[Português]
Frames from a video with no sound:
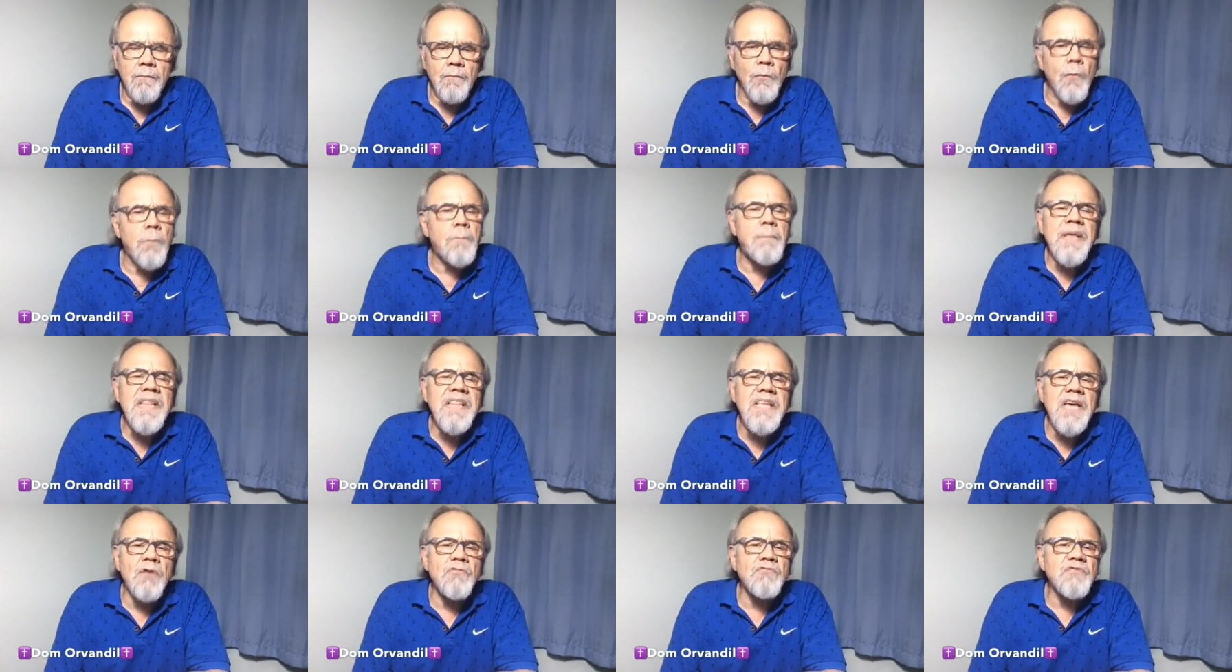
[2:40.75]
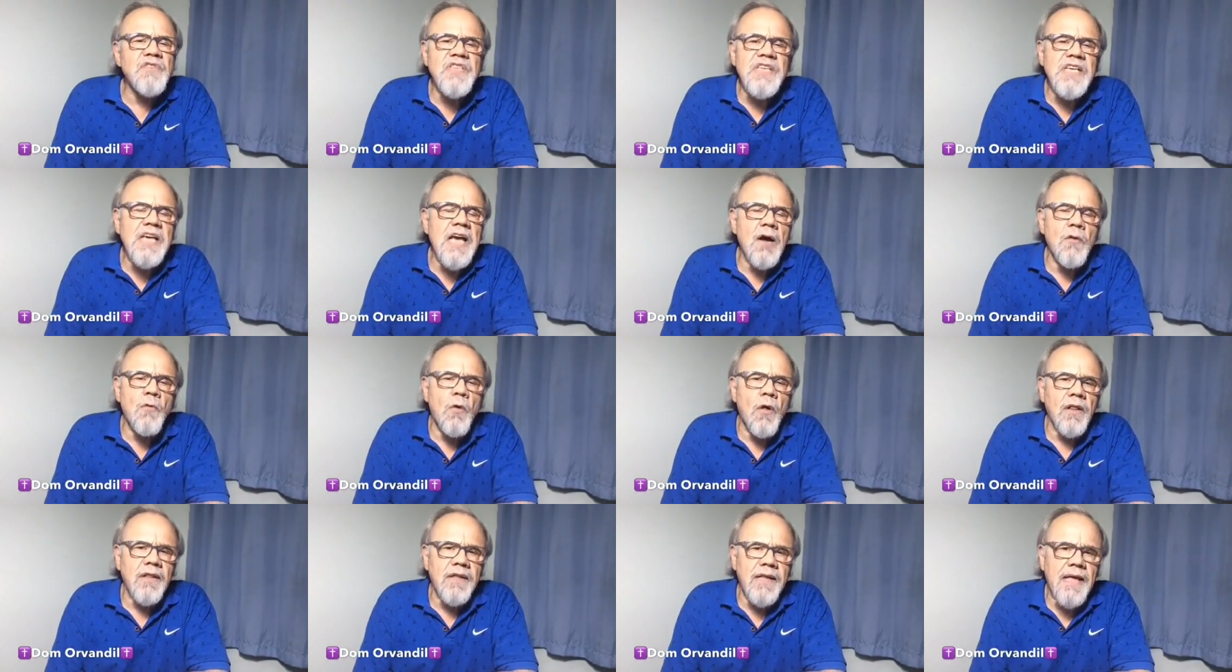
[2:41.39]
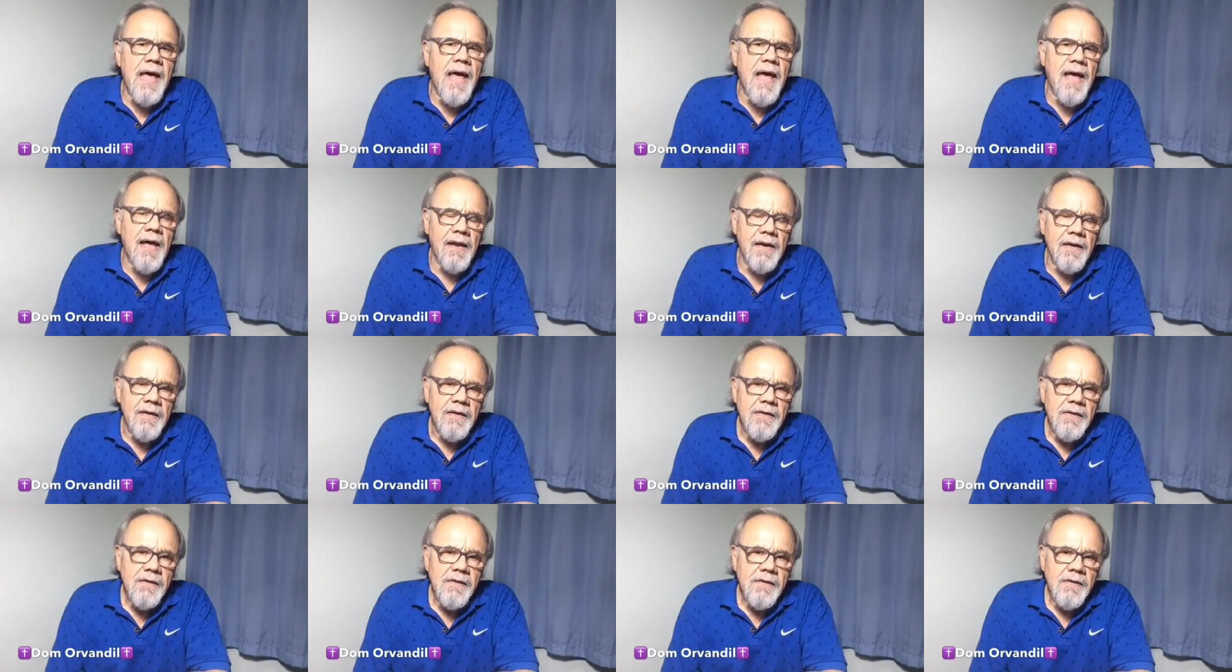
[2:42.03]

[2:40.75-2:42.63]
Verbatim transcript: opiniãozinha qualquer,